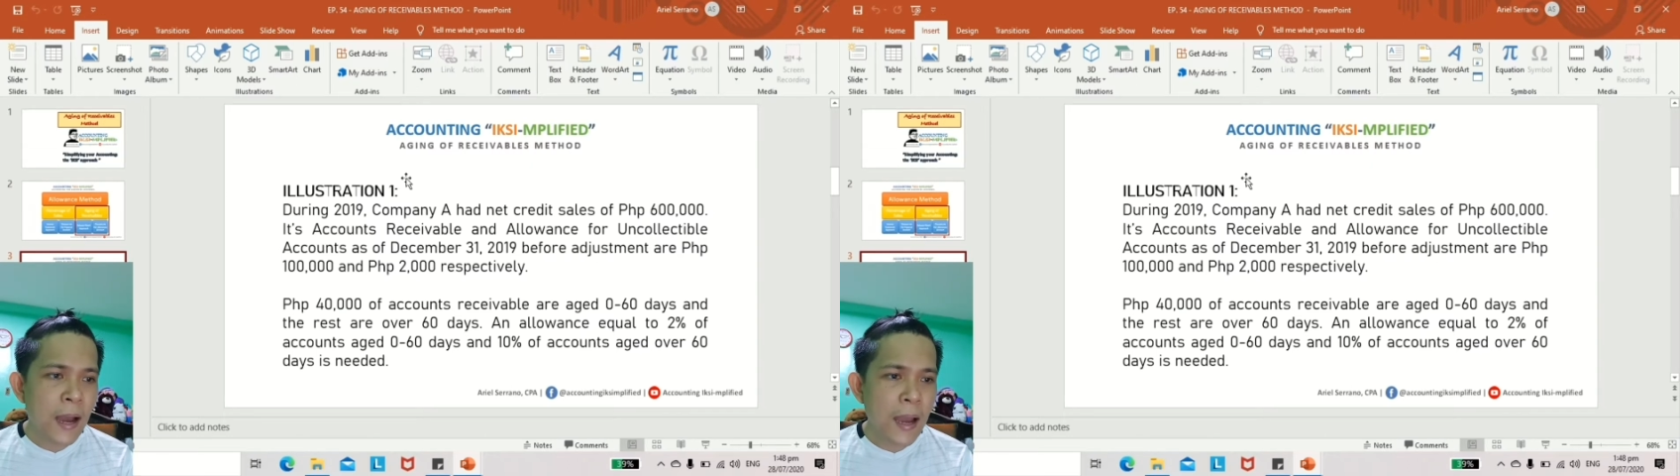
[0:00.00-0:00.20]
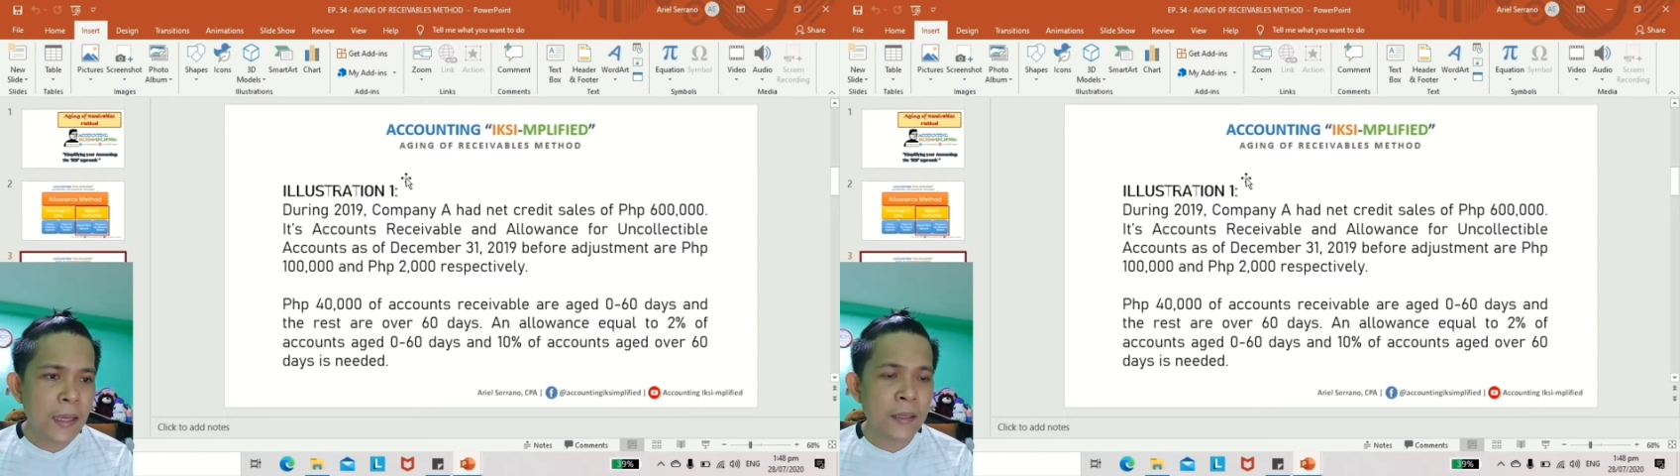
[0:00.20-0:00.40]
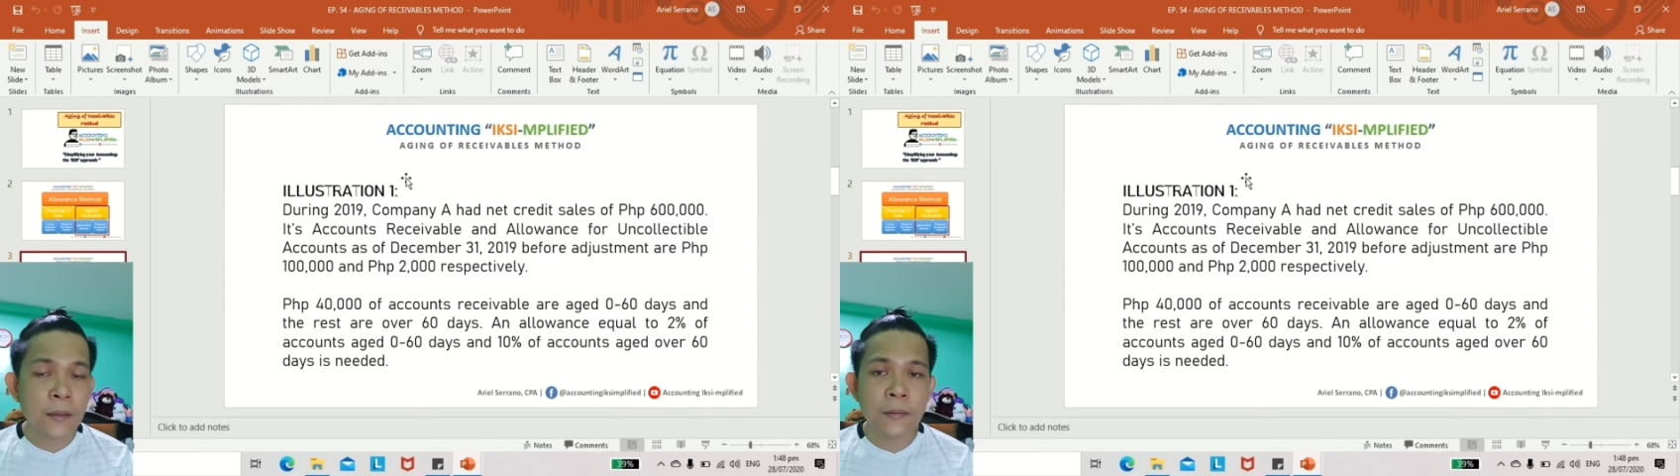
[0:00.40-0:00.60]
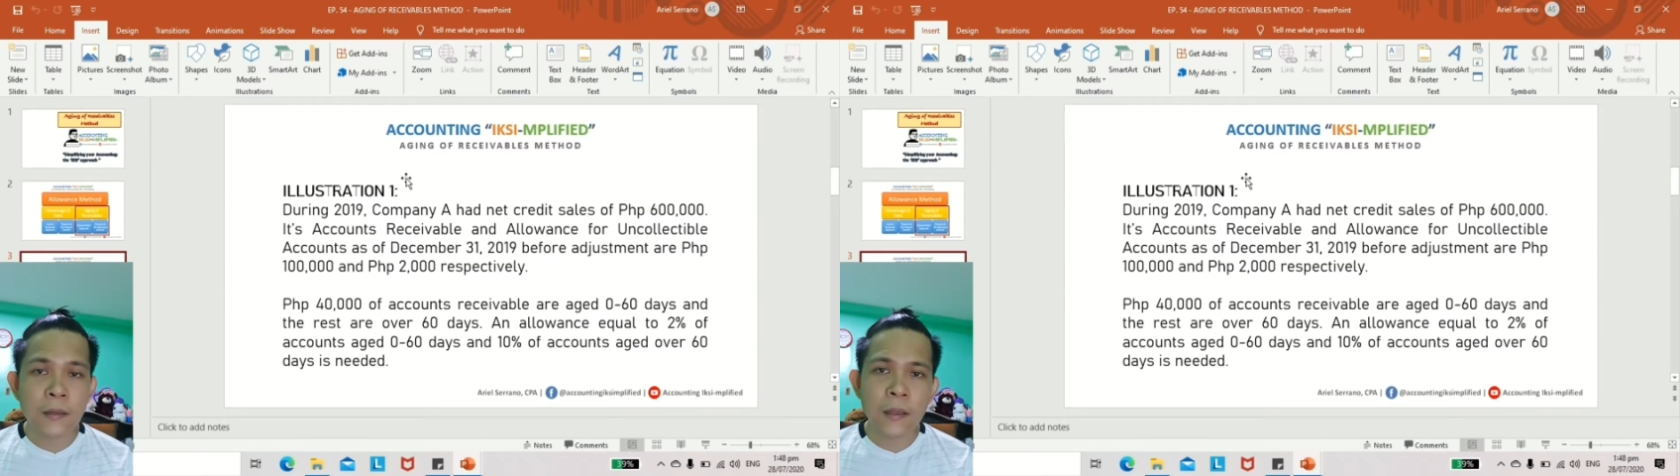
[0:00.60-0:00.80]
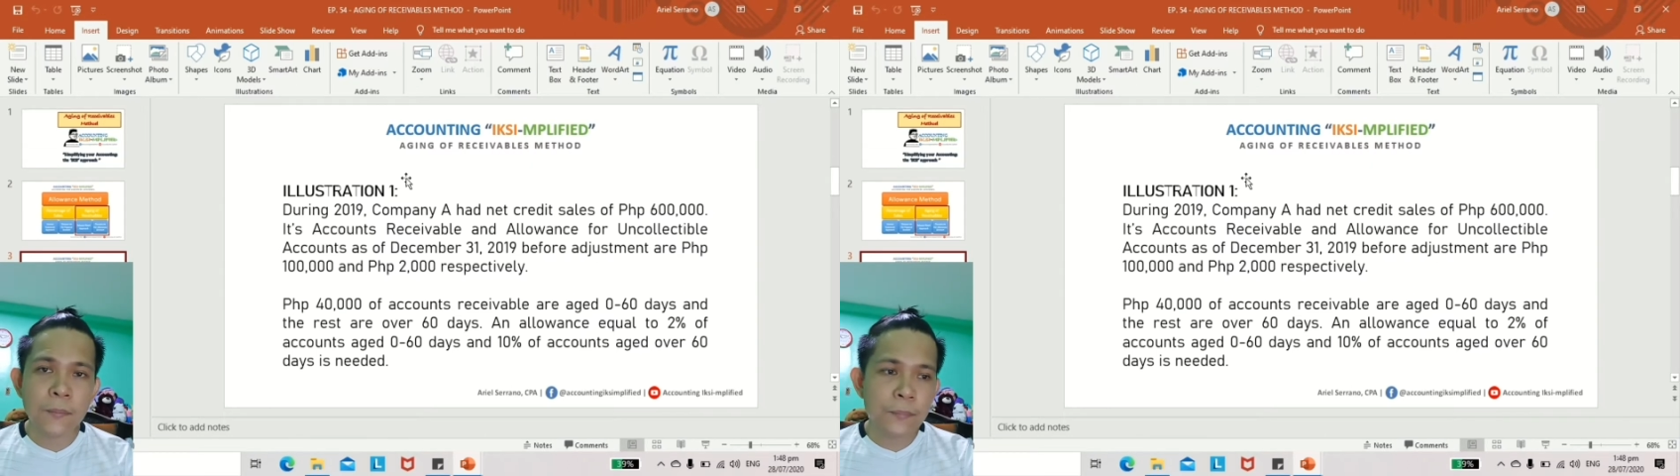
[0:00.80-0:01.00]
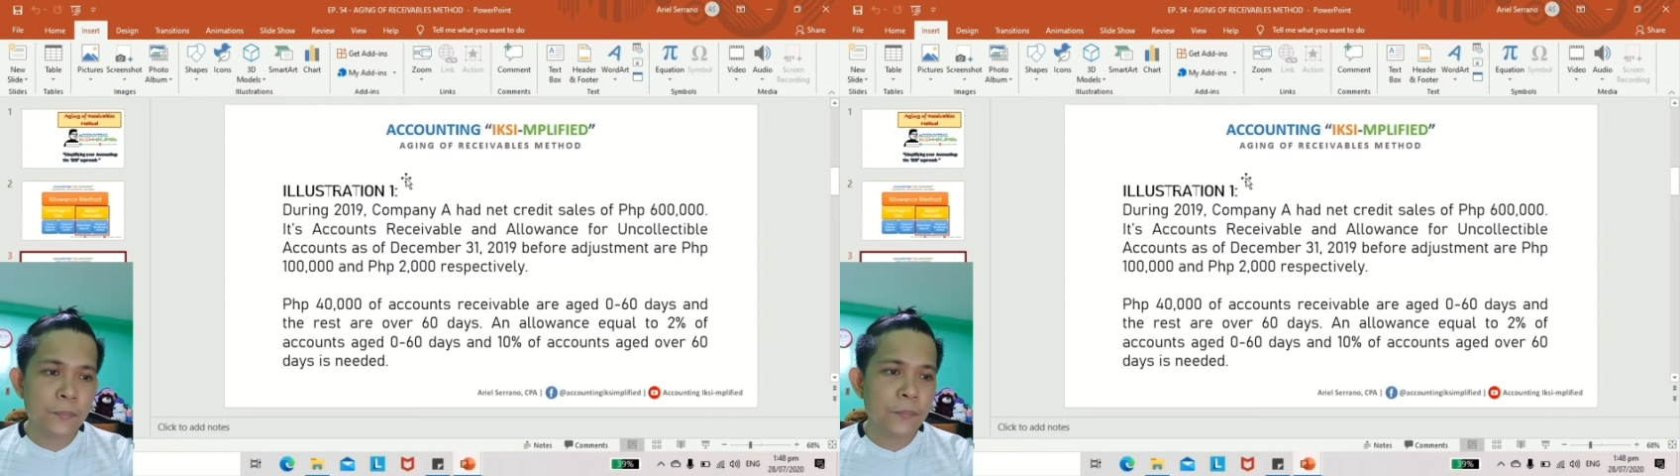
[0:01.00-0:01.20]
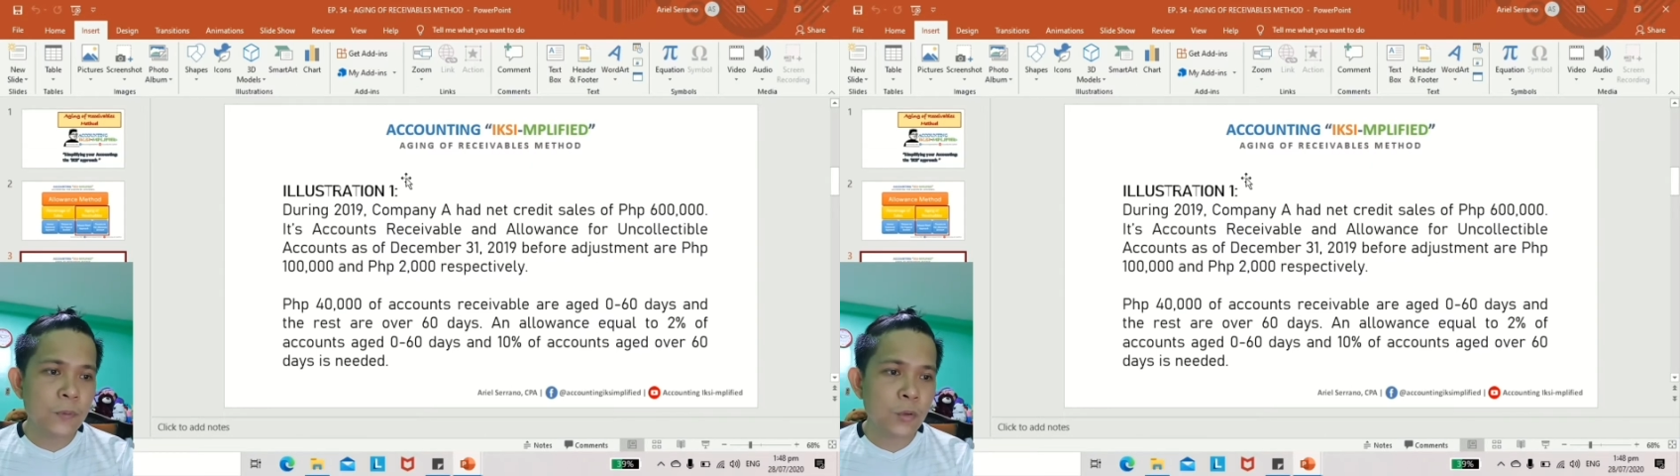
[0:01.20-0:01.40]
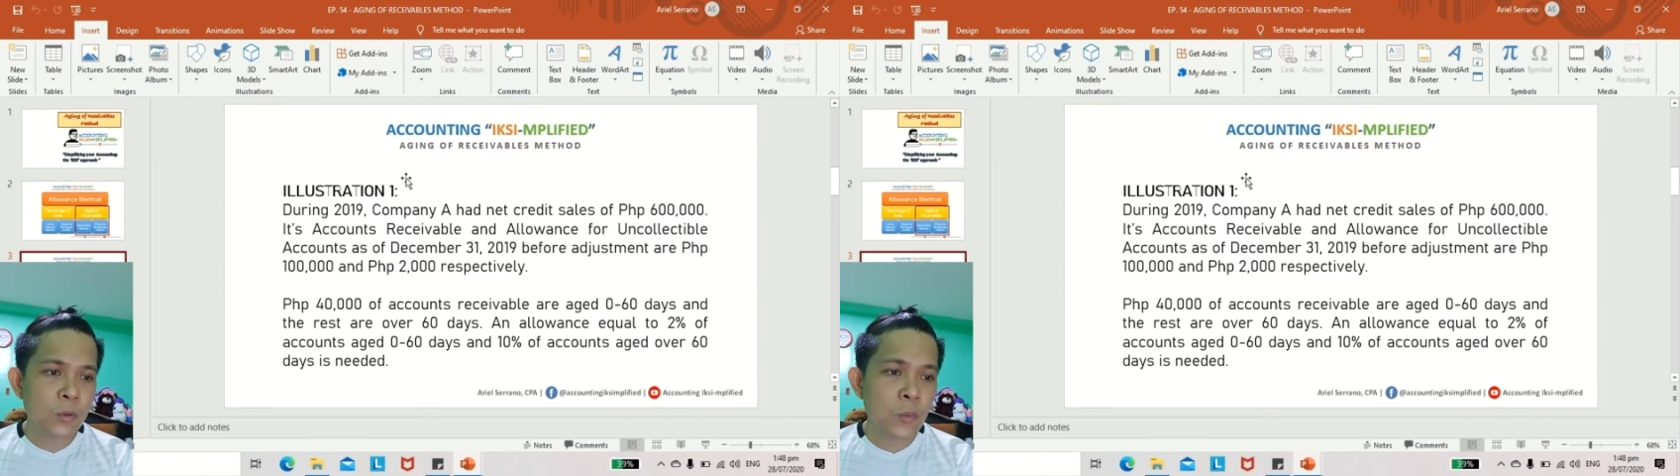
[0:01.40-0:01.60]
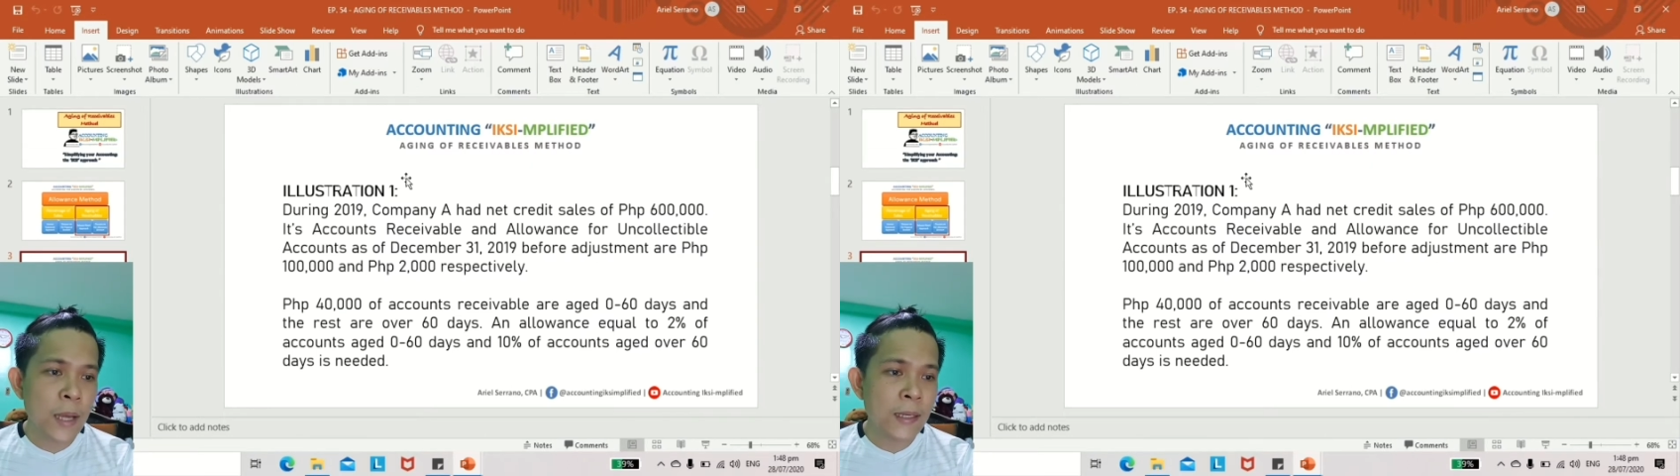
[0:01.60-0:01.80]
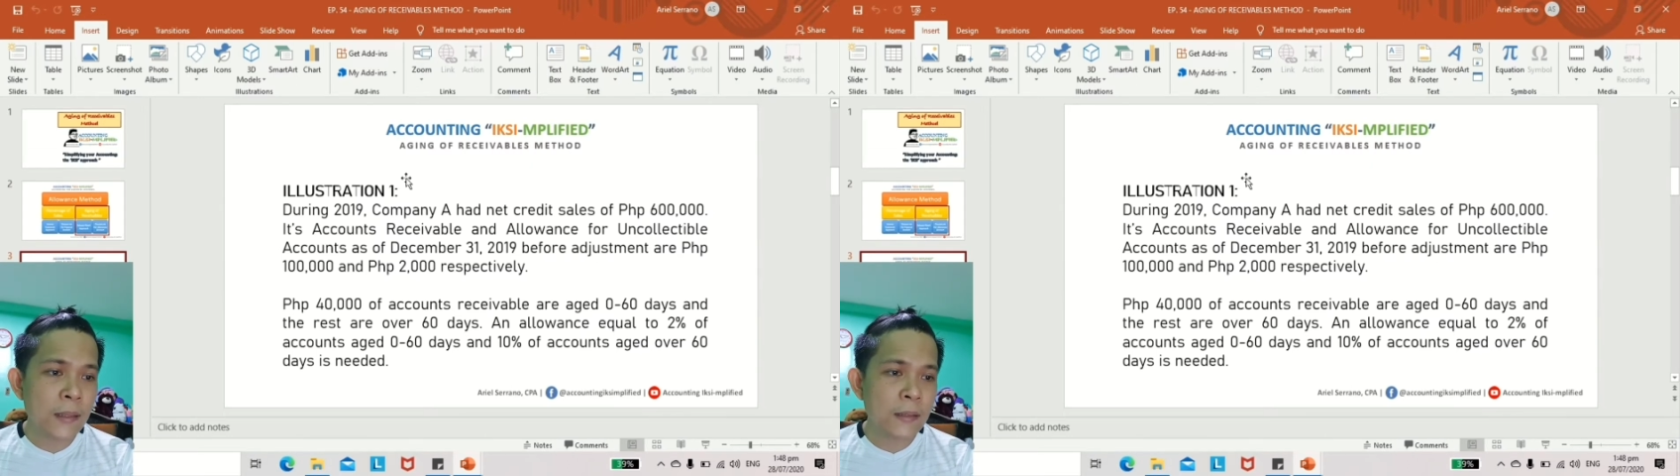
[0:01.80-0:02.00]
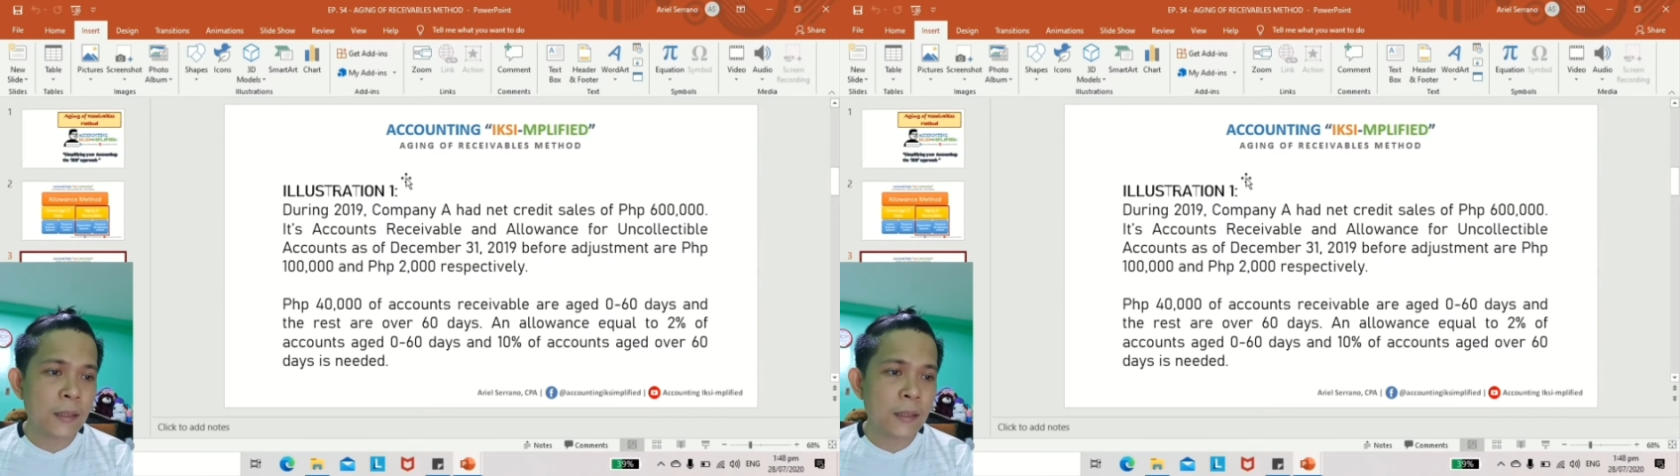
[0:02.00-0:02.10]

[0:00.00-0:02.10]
ay and 100,000